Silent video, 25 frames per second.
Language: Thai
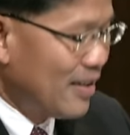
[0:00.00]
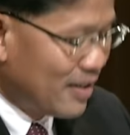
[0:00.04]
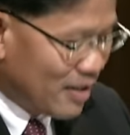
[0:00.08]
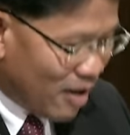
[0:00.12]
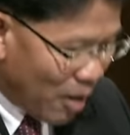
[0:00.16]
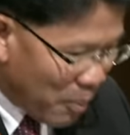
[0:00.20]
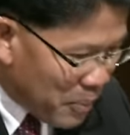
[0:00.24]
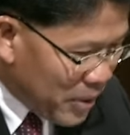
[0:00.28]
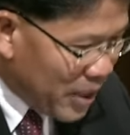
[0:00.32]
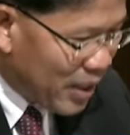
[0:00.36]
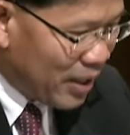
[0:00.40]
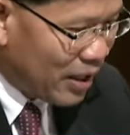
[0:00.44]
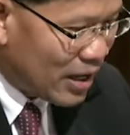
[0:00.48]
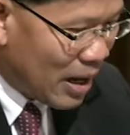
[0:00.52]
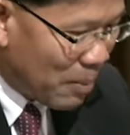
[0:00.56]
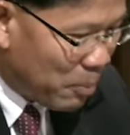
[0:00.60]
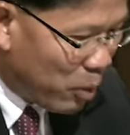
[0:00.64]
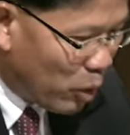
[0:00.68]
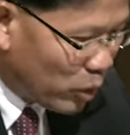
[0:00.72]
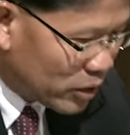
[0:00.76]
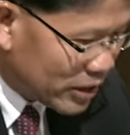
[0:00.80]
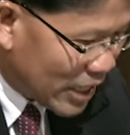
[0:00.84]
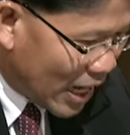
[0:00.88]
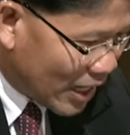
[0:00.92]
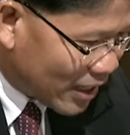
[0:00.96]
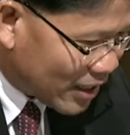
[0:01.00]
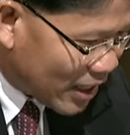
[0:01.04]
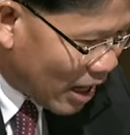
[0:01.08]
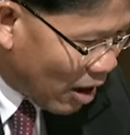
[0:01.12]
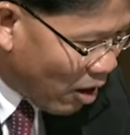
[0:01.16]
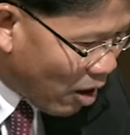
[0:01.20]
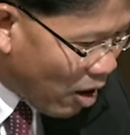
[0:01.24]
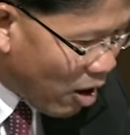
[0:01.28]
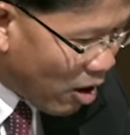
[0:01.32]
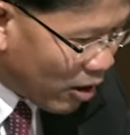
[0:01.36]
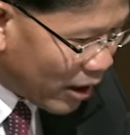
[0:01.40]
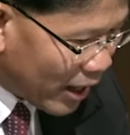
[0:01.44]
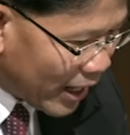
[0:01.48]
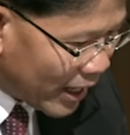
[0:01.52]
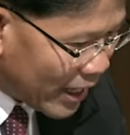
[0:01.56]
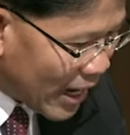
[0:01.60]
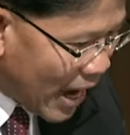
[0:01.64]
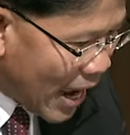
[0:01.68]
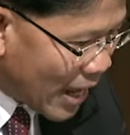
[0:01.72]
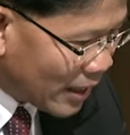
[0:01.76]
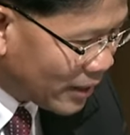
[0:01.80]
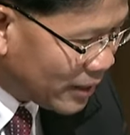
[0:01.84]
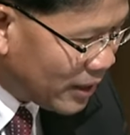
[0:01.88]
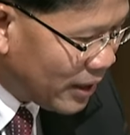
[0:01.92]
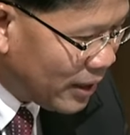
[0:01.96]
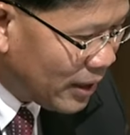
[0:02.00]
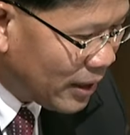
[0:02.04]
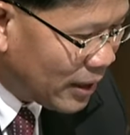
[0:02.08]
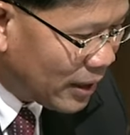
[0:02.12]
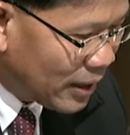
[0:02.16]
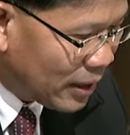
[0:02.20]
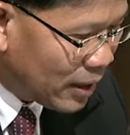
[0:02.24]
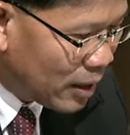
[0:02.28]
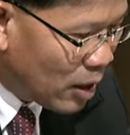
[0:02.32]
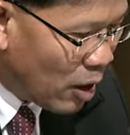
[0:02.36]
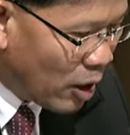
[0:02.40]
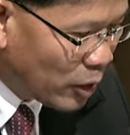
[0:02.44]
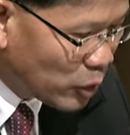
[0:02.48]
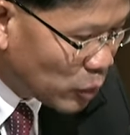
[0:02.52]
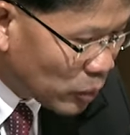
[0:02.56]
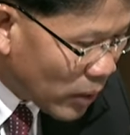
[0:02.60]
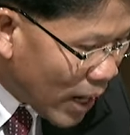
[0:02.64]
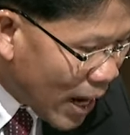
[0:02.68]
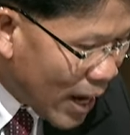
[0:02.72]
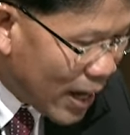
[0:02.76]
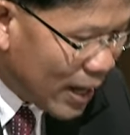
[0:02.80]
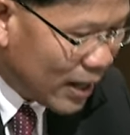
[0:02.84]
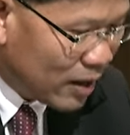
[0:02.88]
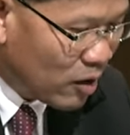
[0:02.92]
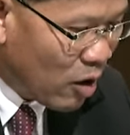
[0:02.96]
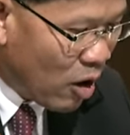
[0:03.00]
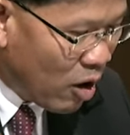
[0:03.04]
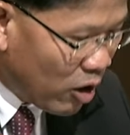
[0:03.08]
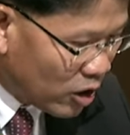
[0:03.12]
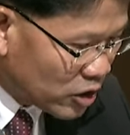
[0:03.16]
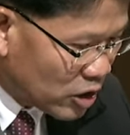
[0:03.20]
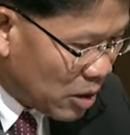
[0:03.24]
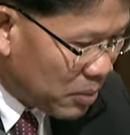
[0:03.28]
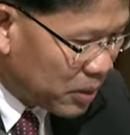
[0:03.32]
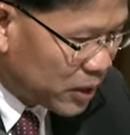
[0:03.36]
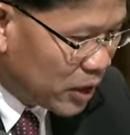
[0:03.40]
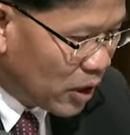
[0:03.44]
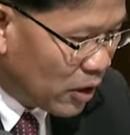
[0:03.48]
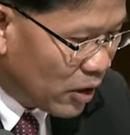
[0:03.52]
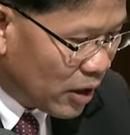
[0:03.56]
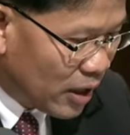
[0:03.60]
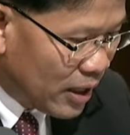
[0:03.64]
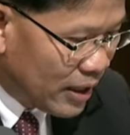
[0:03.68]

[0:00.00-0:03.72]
ก็มีคำพูดชัดเขาออกรายการที่ร้อยจุดห้าของกบสวท